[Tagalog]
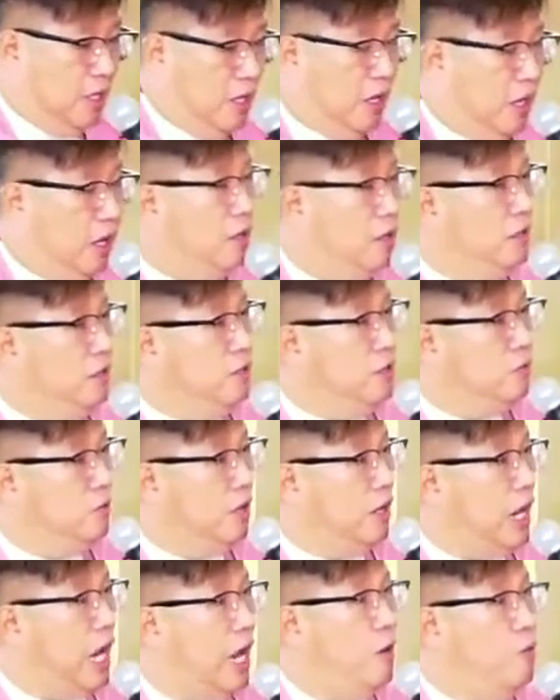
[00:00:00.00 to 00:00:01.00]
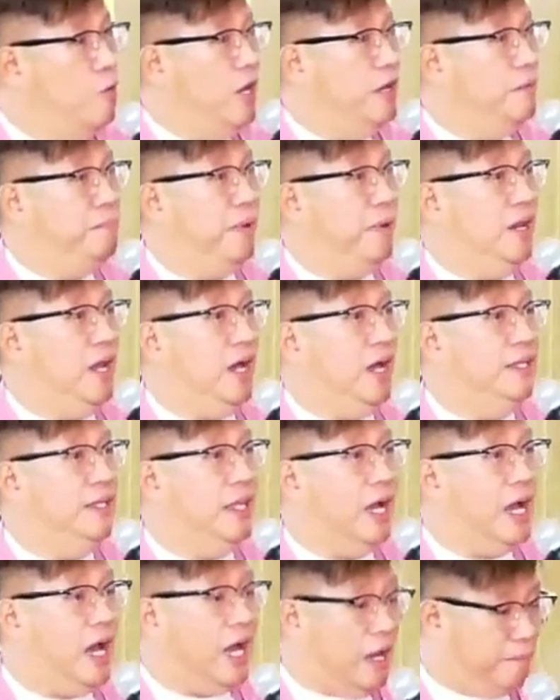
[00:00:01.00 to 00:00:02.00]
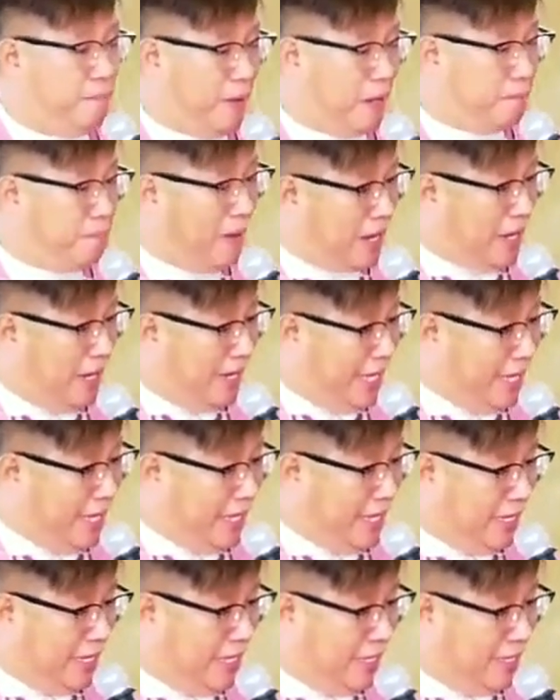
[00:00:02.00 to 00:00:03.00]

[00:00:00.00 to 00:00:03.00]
ay, yung laway pala ay nakakapagpagaling.